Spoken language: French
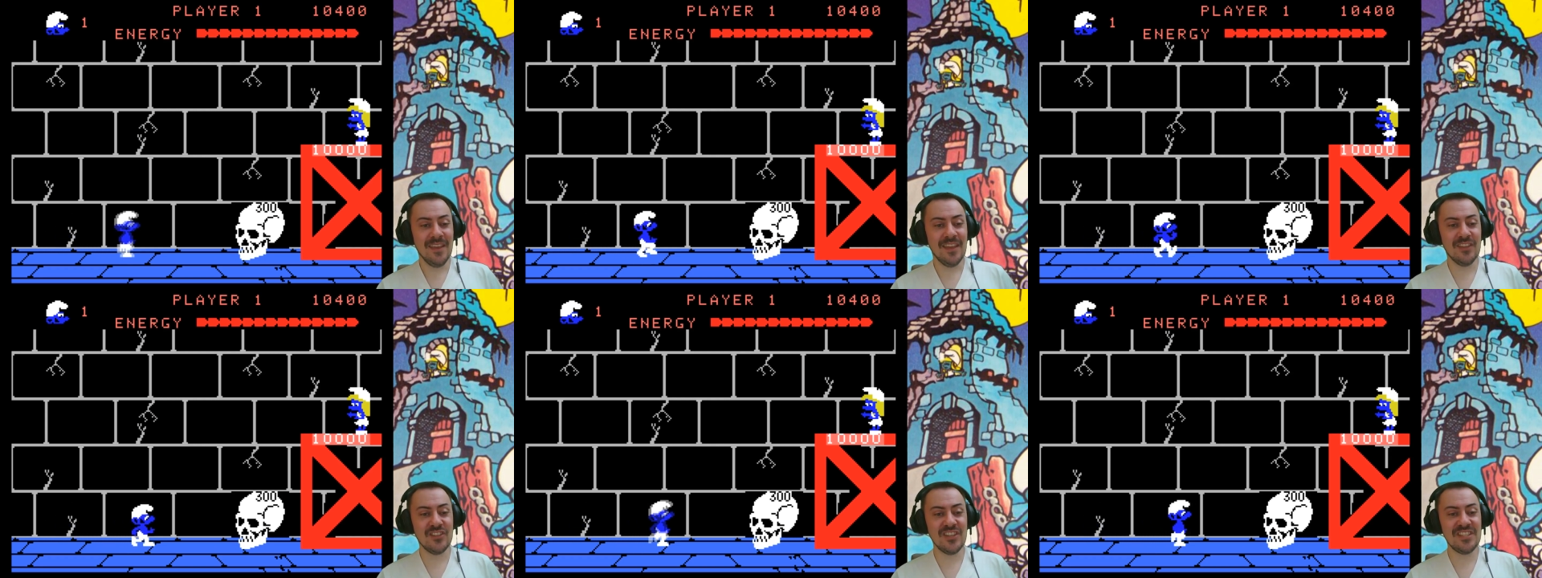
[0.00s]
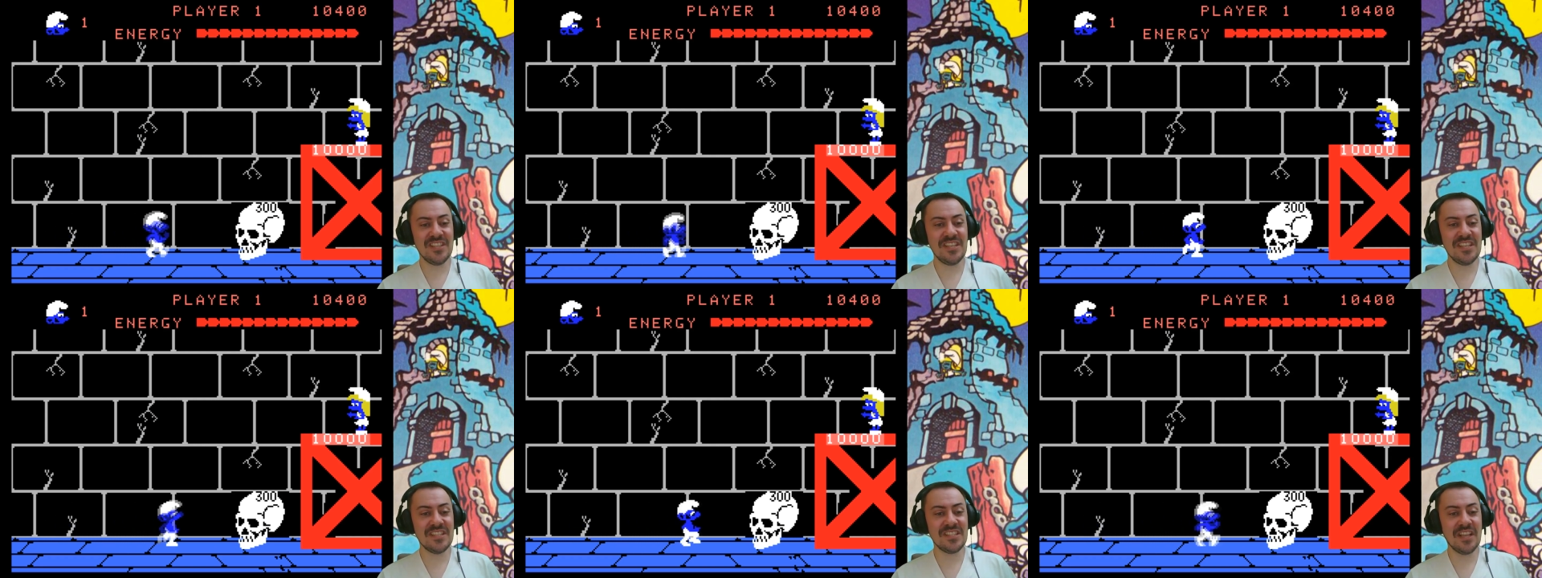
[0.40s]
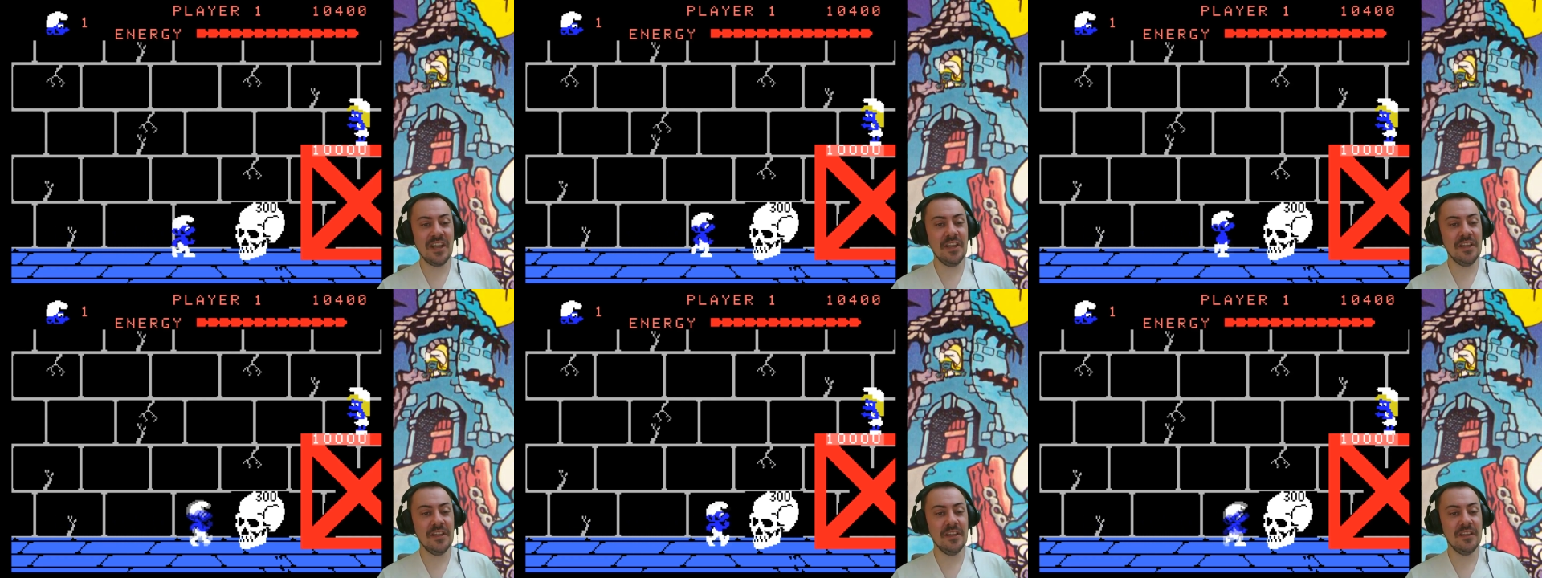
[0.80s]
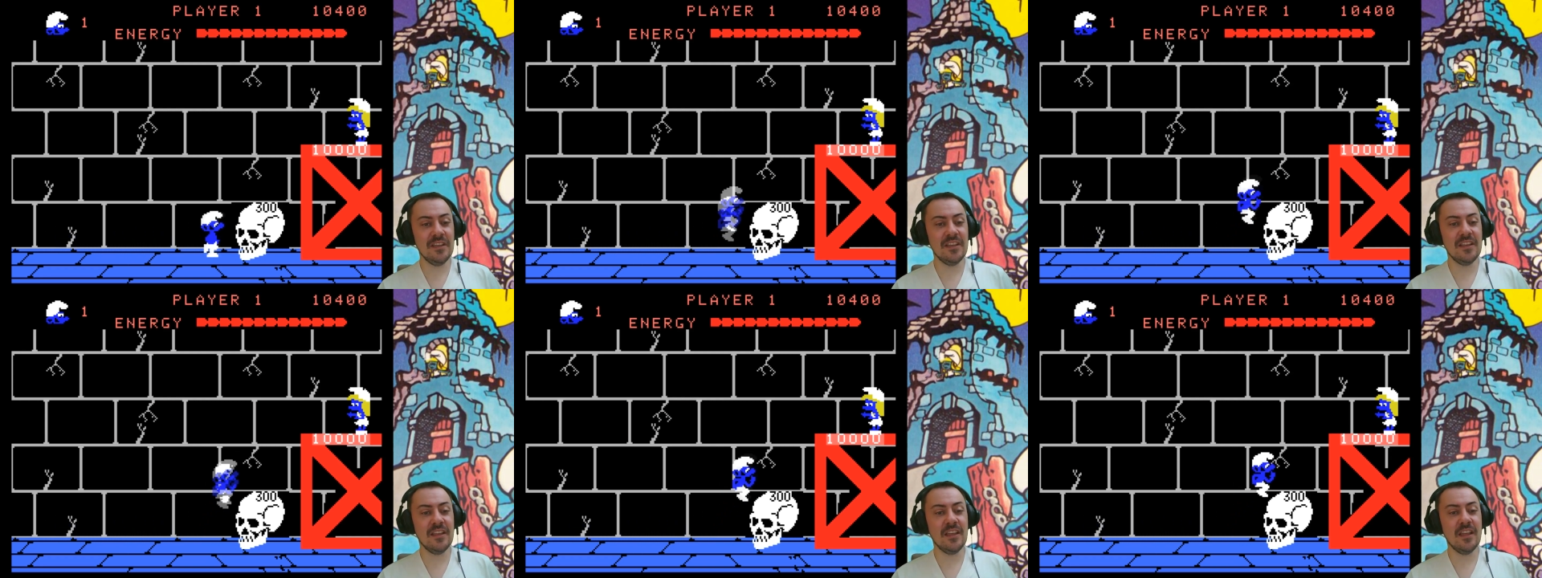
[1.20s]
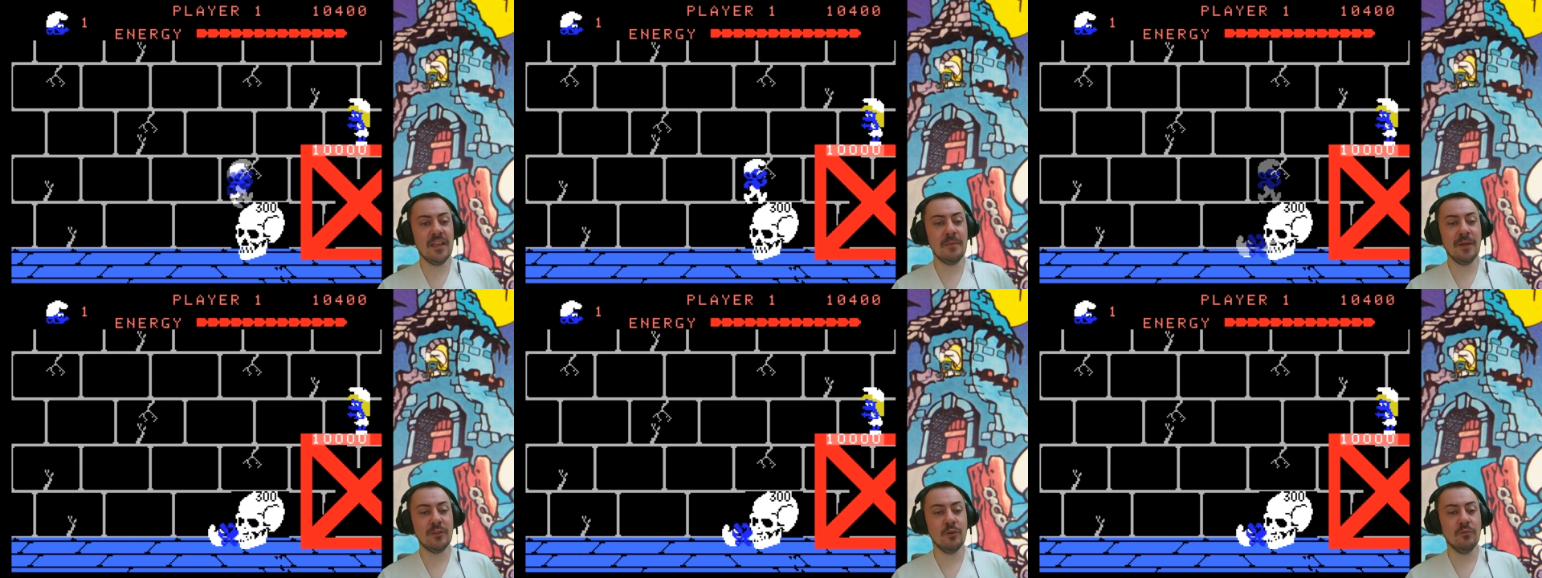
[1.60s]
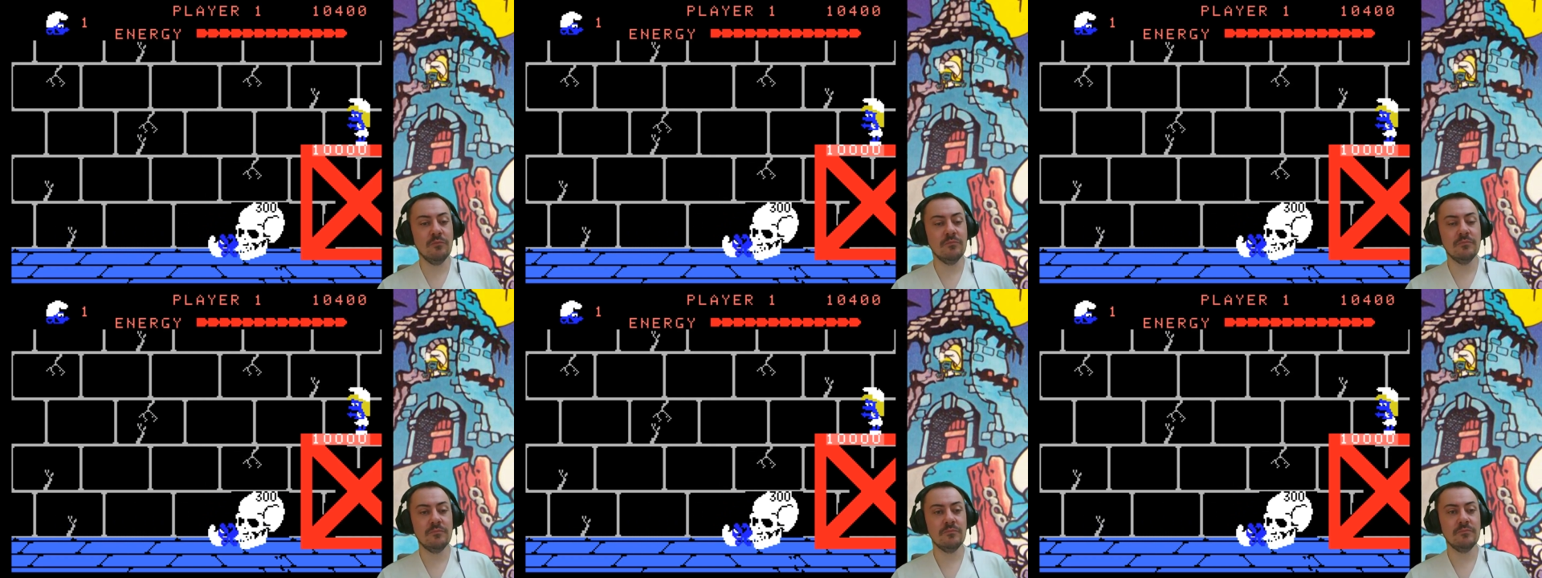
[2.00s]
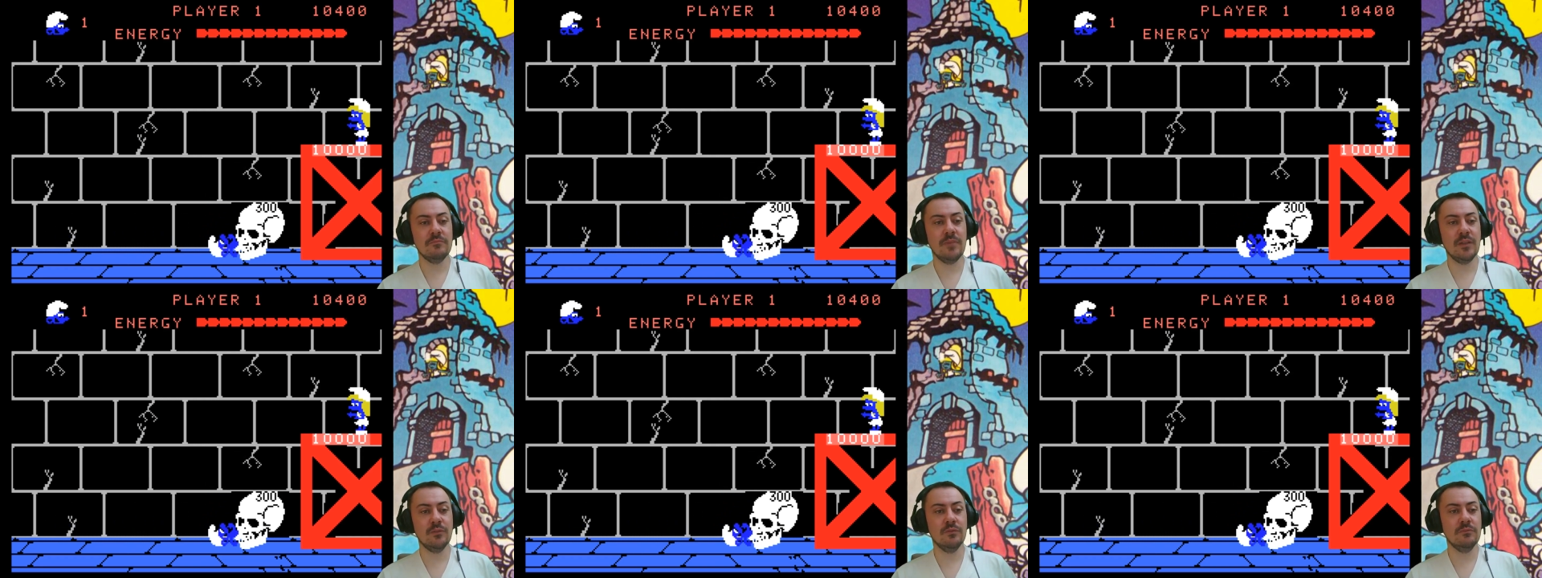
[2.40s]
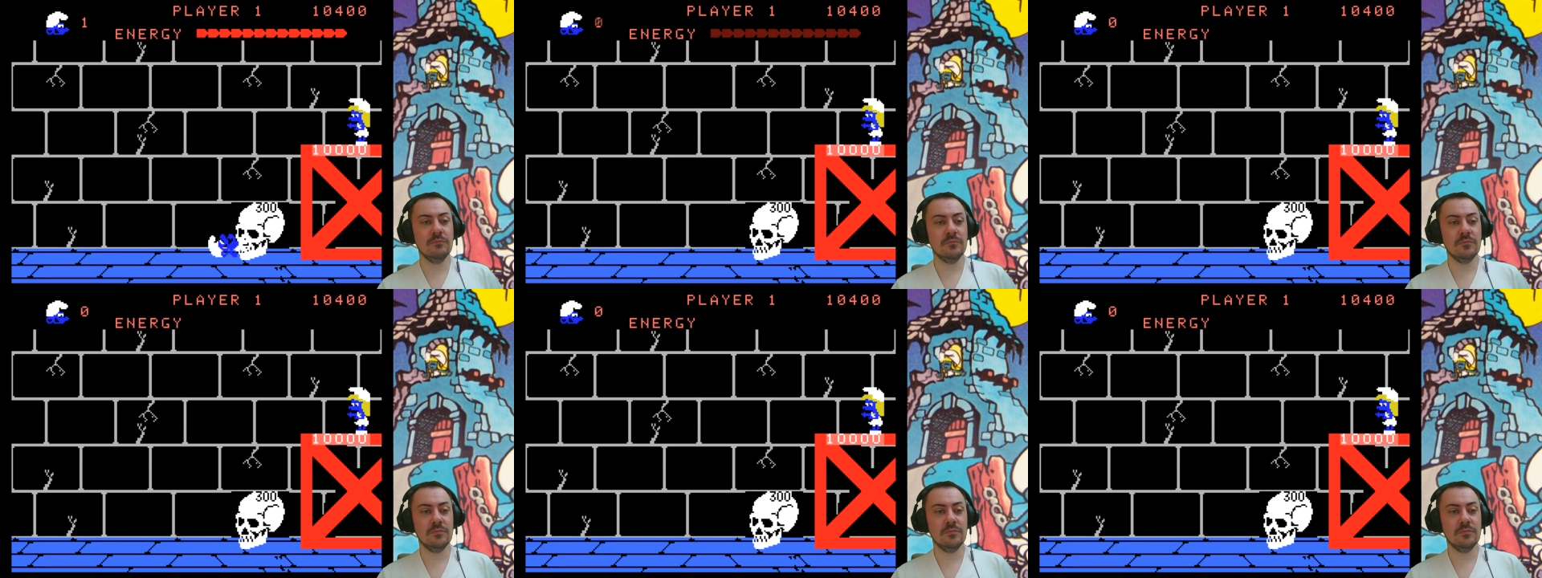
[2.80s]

Et j'ai essayé ça et et ben non, bah ben non.